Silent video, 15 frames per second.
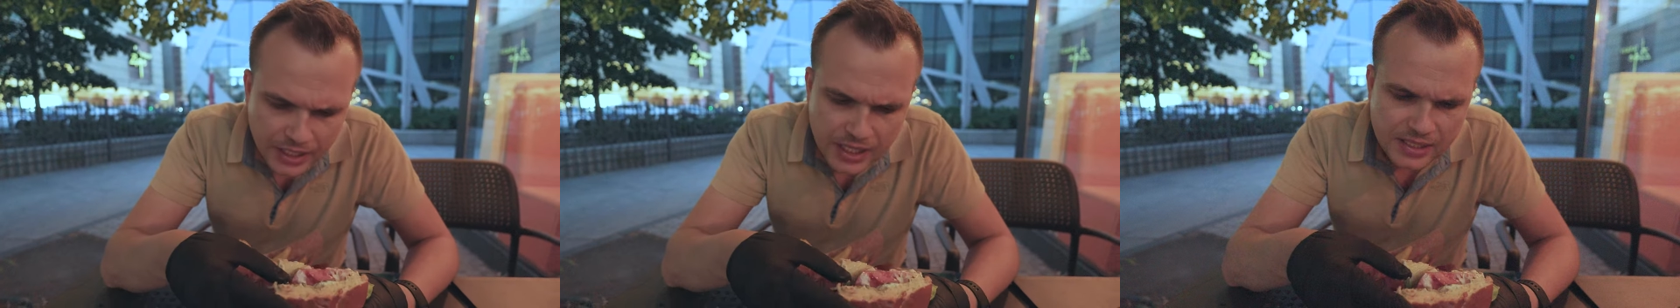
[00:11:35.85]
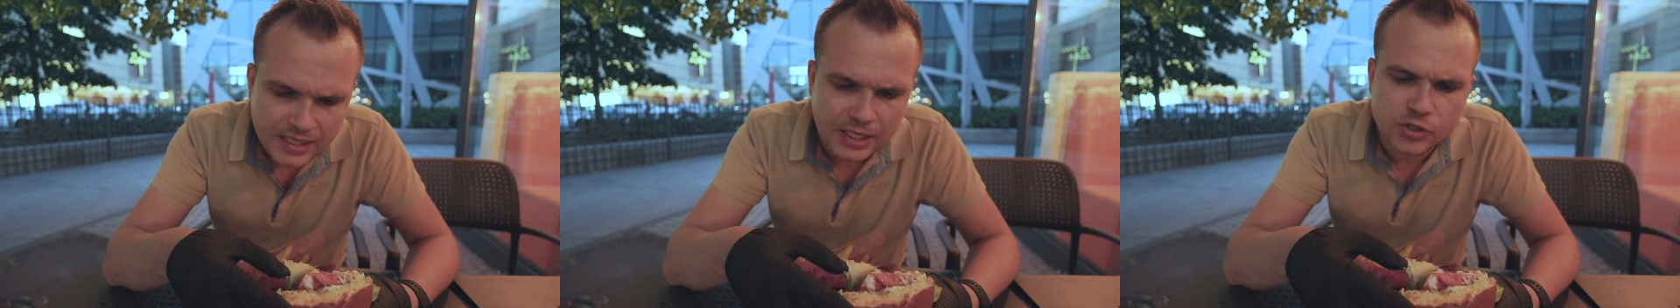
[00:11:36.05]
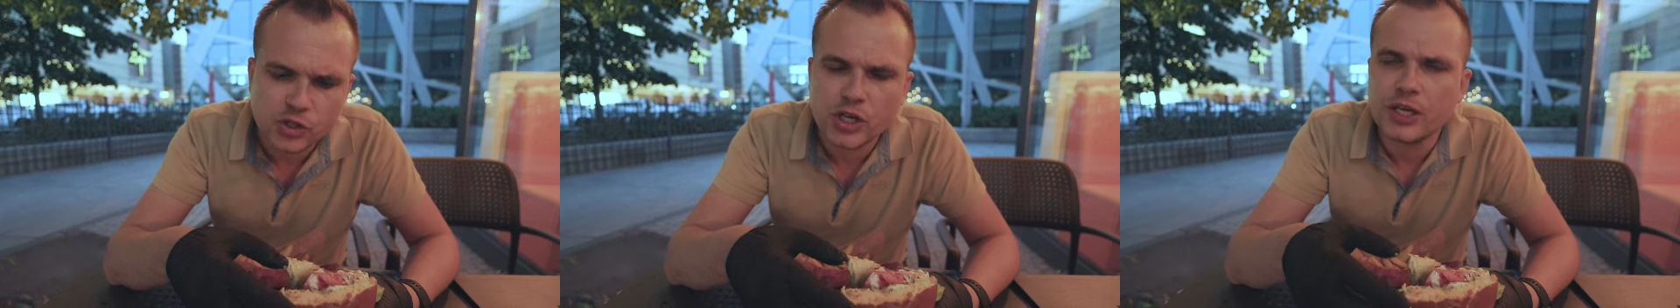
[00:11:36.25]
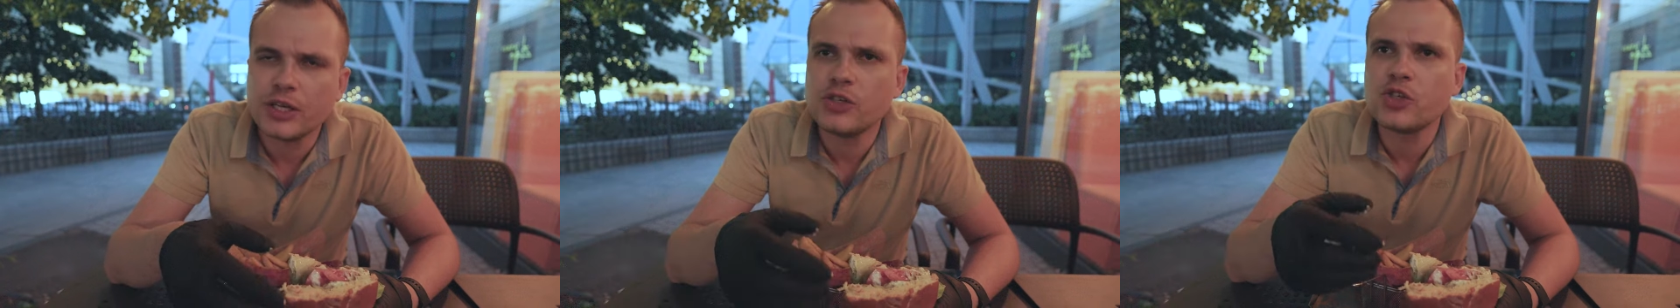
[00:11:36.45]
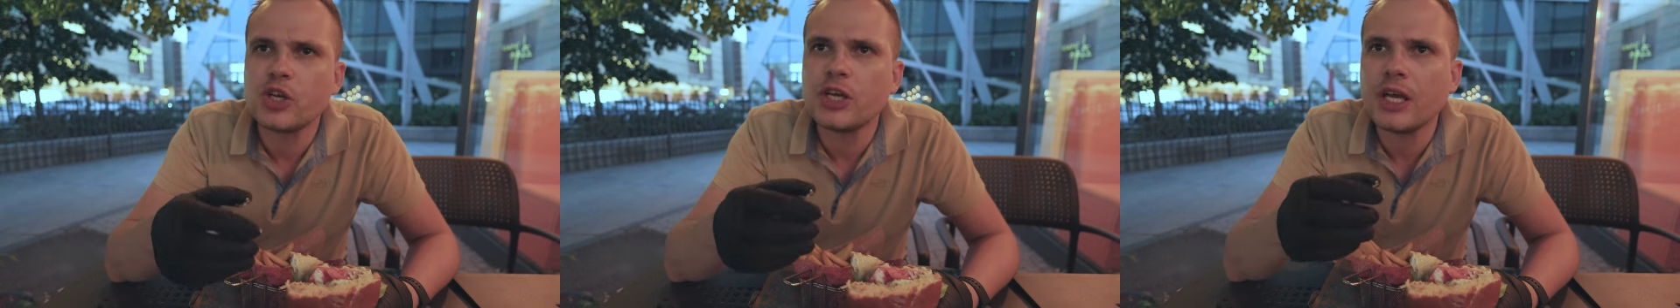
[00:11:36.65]
Nie jest tak,
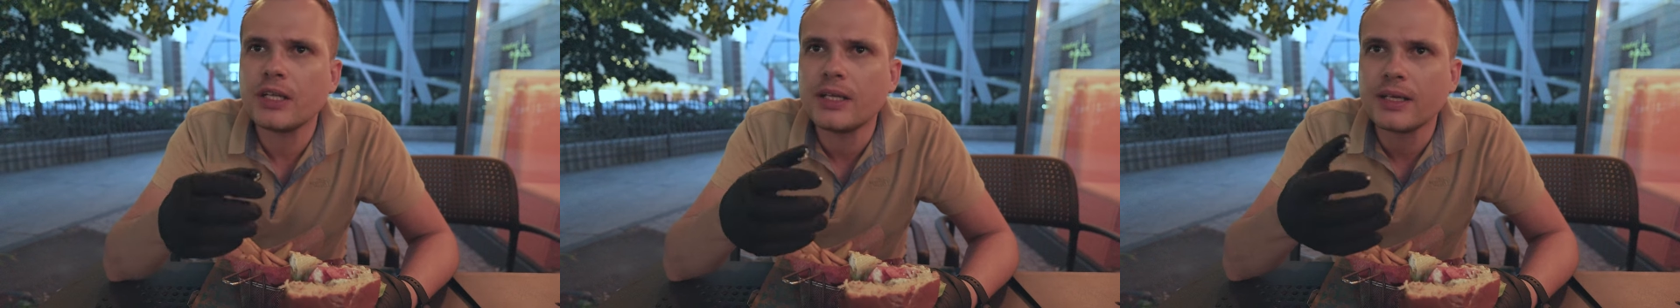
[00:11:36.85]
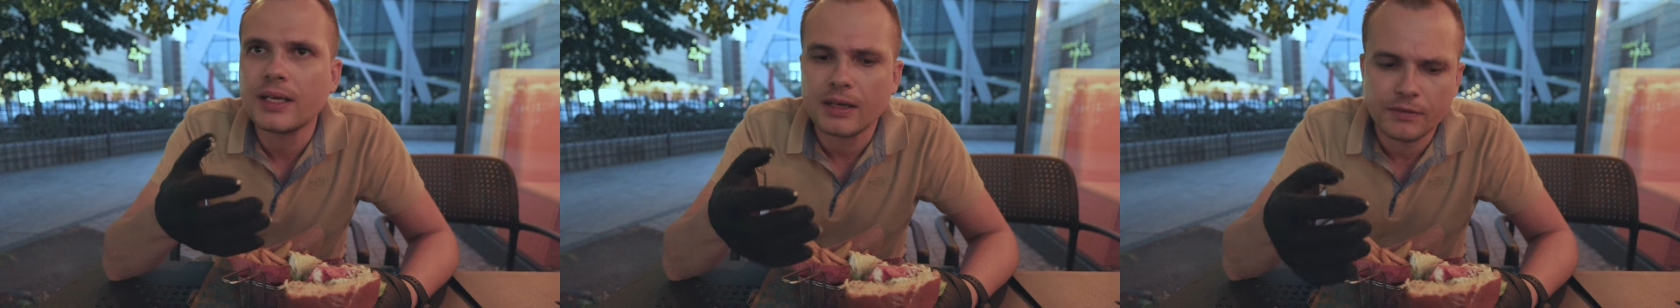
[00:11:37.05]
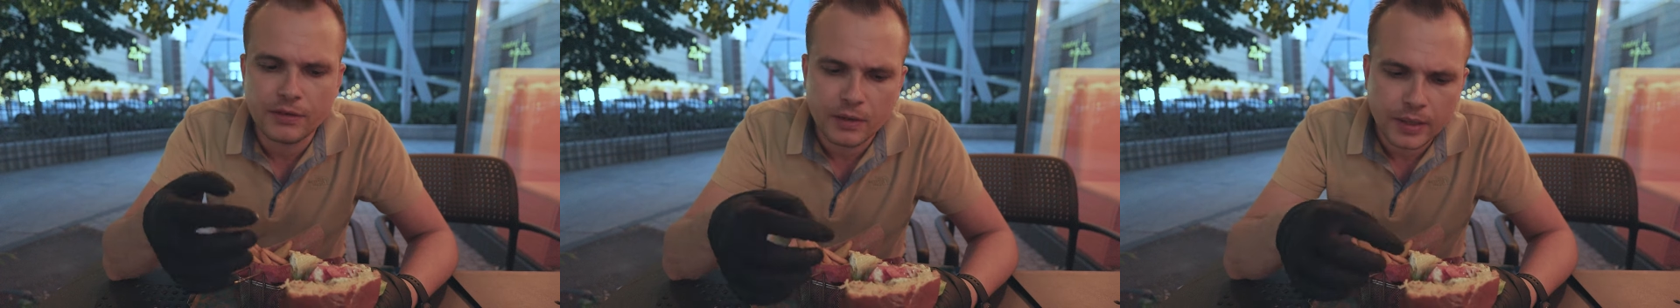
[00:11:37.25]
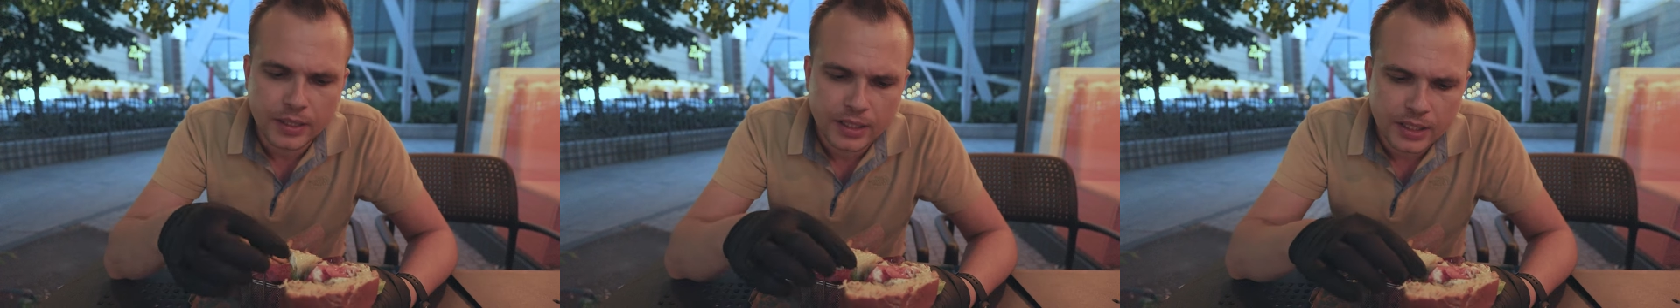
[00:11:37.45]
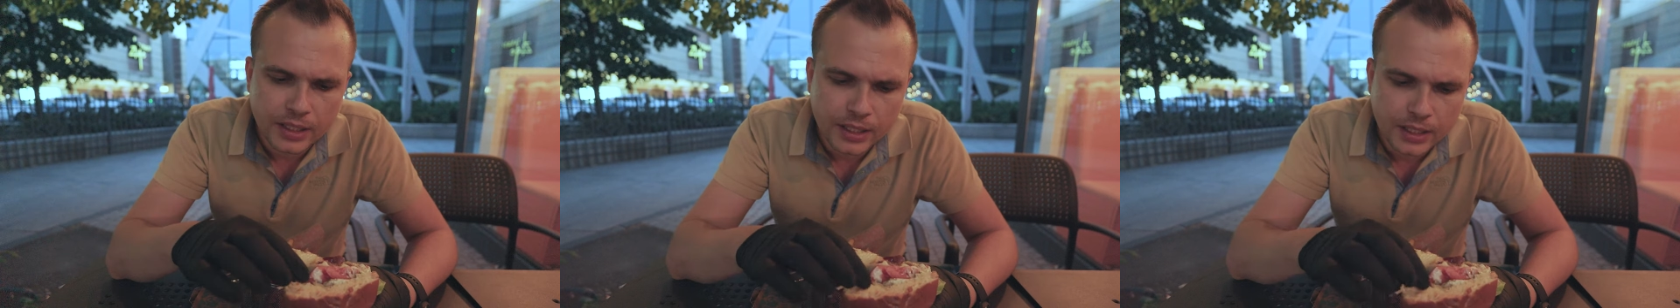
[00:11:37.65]
że, że jeden
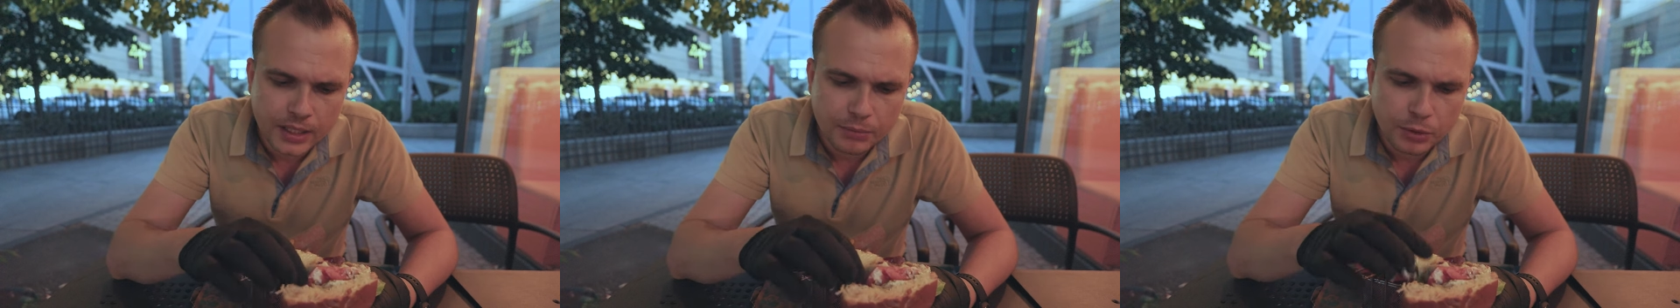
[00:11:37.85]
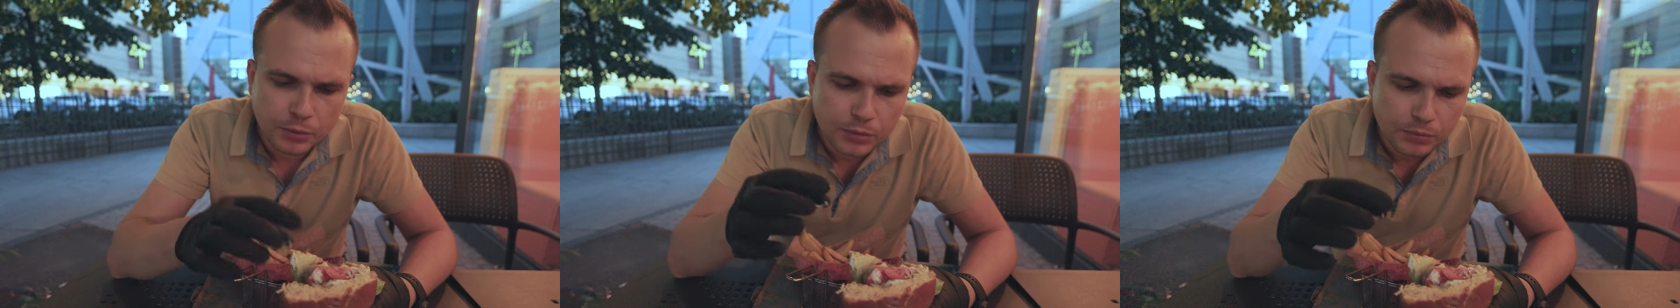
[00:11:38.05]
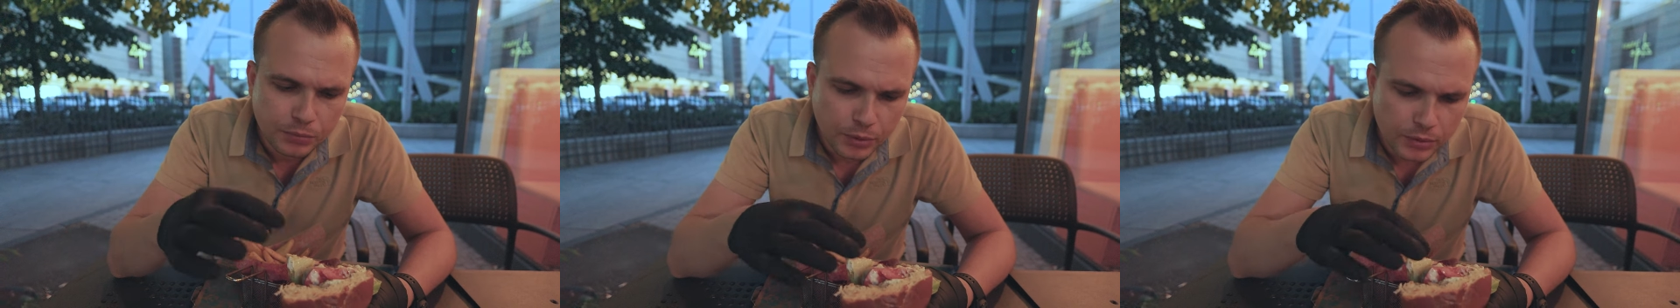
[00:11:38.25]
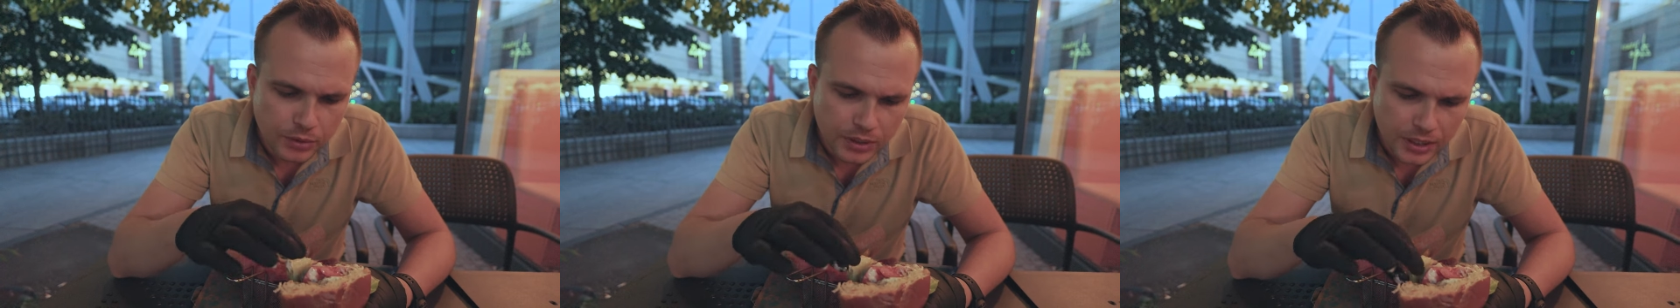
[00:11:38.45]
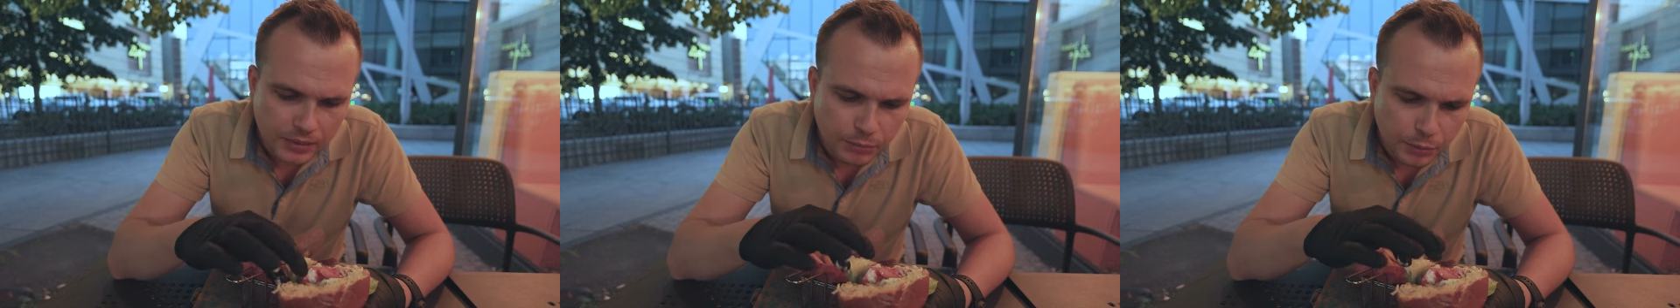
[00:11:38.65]
kawałek e, e,